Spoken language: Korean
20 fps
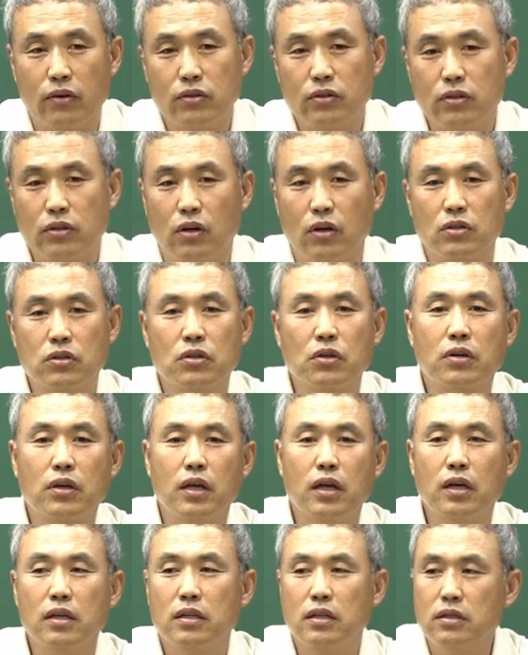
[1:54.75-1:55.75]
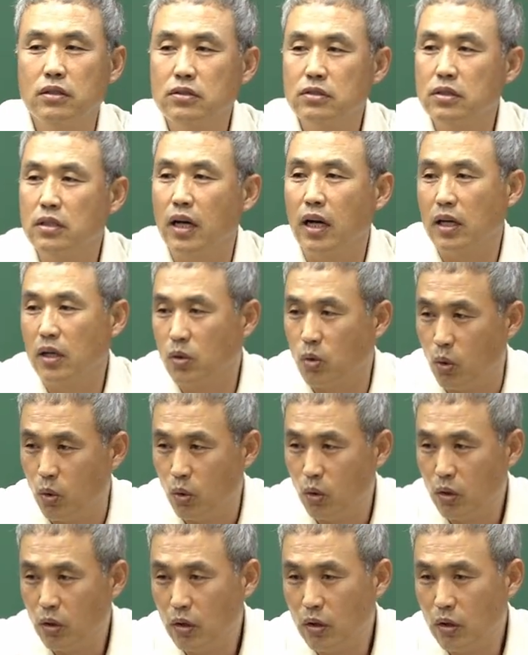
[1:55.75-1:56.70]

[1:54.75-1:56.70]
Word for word: 그리고 어떻게 해야 되는지를 알고